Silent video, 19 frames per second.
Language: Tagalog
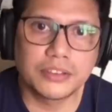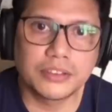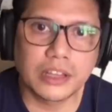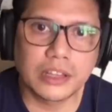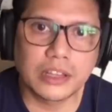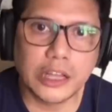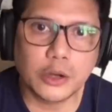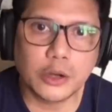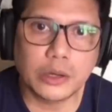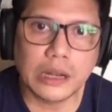
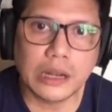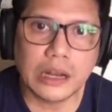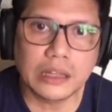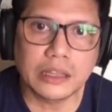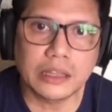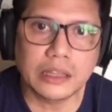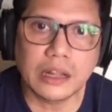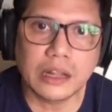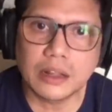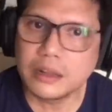Recently ko na
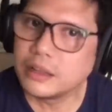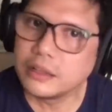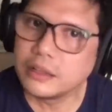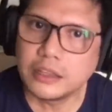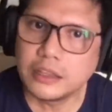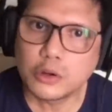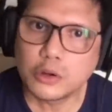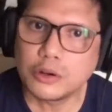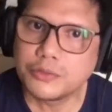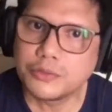lang din na
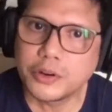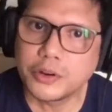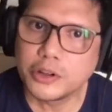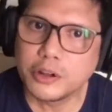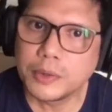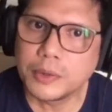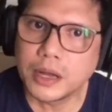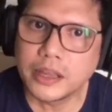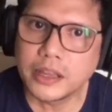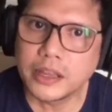di-discover
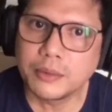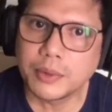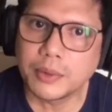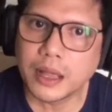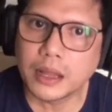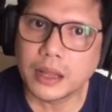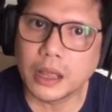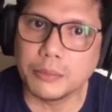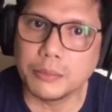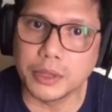yung mga yan
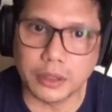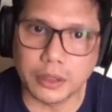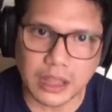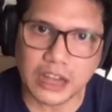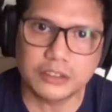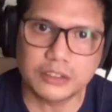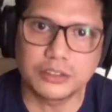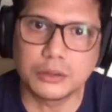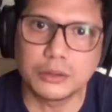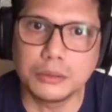pare. I mean
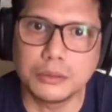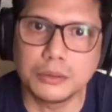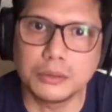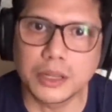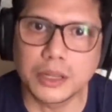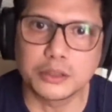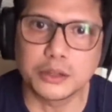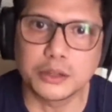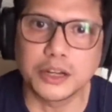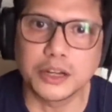thanks to
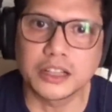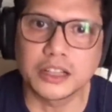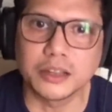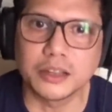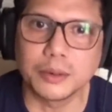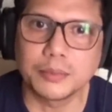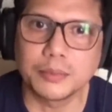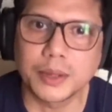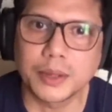the internet, di ba?